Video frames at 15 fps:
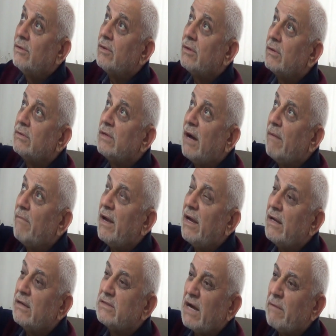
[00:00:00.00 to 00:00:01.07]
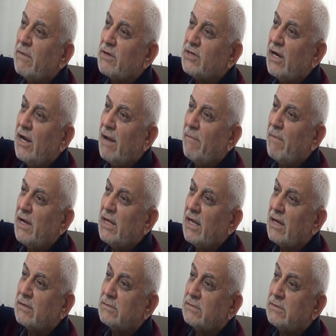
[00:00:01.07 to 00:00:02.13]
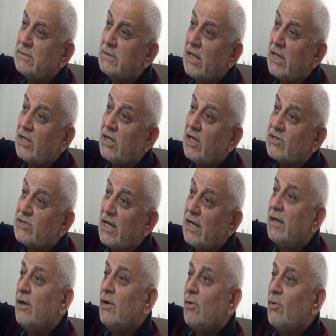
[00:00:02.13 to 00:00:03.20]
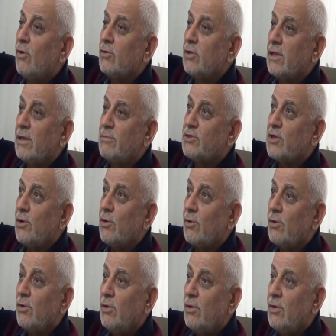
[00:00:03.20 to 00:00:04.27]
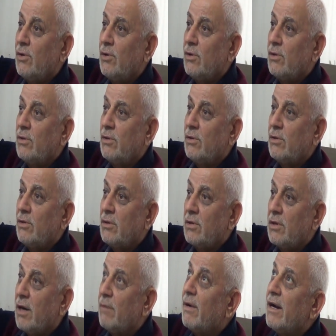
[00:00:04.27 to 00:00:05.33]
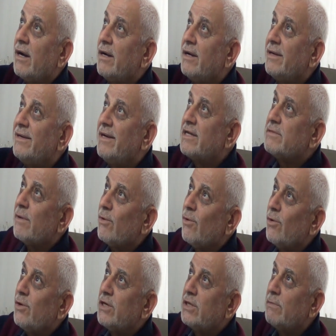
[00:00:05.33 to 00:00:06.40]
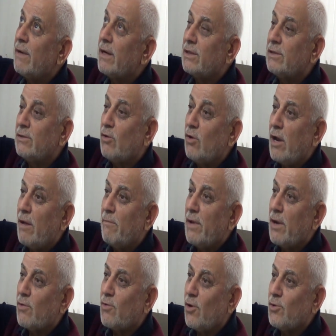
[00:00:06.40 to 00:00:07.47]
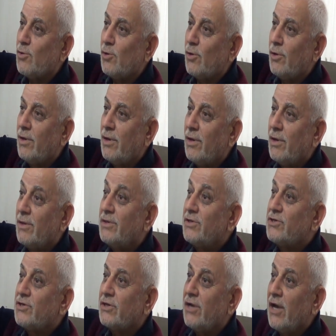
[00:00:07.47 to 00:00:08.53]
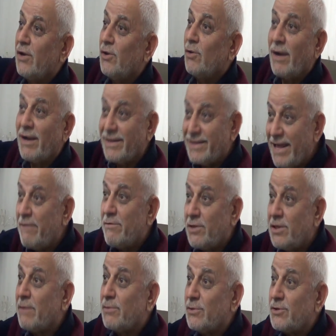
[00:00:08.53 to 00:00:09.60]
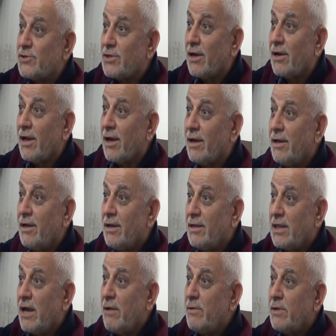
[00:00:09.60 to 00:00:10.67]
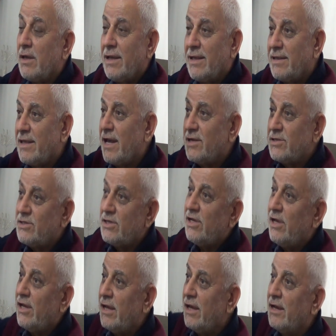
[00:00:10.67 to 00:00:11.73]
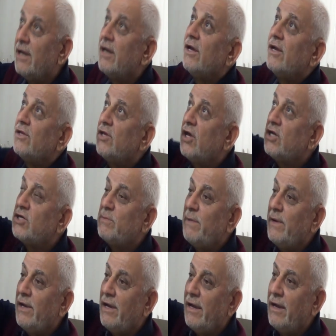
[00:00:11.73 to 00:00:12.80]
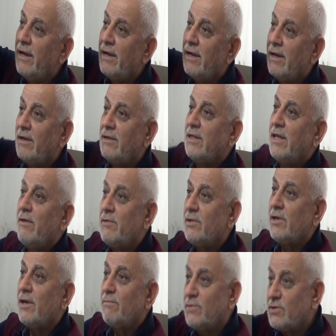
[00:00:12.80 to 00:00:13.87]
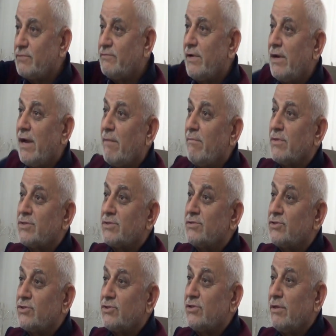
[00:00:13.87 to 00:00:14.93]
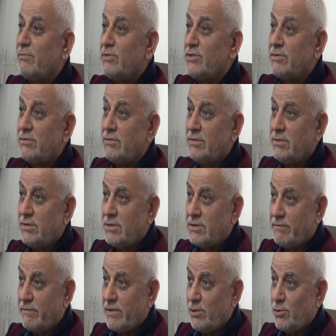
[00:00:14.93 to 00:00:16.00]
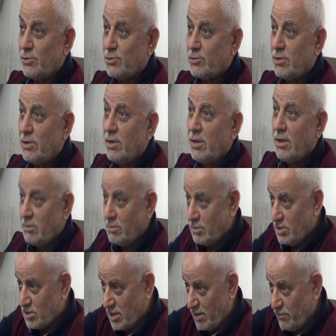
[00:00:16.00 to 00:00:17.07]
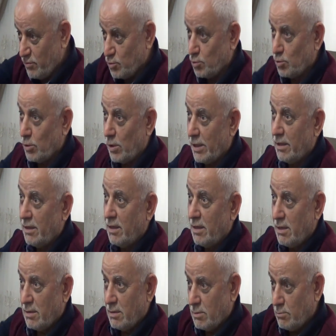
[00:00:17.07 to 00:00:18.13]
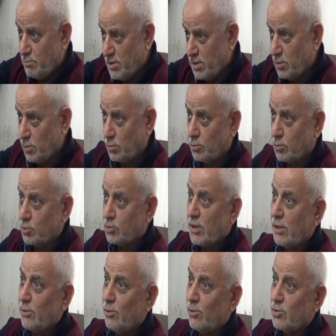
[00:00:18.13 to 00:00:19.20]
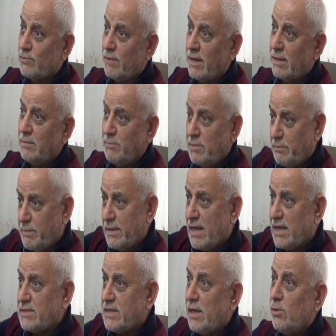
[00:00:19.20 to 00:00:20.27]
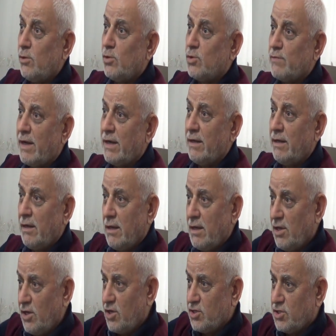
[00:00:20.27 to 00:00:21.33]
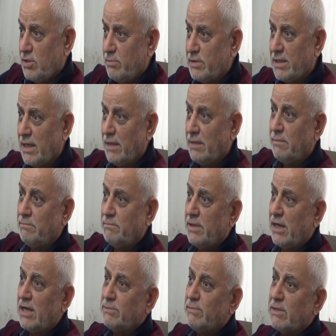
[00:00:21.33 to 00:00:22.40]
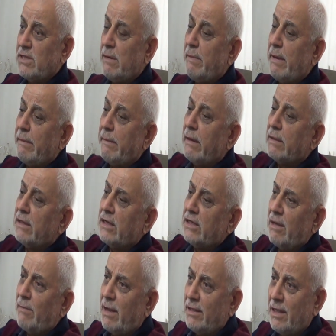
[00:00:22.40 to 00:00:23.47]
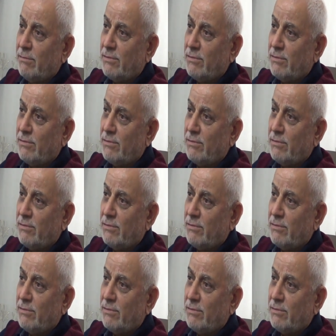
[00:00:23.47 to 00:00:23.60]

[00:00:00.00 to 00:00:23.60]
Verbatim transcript: Lambaya tek başına lambayı da tetkiyesen onda da bir şey yok. evet. Ama ne zaman o irtibatı o lambaya koydun, ışık yanıyor. Bak tevhid yapıyor işte Allah. Tevhid. Tenzihi, teşbihi, tevhid yapmış ve lambasının ışığında biz istifade ediyoruz. İnsan vücudu öyle. Bir ruhsal yönünüz var, bir bedensel yönünüz var. İkisi bir, birleşmesiyle beraber adına kemal denmiş.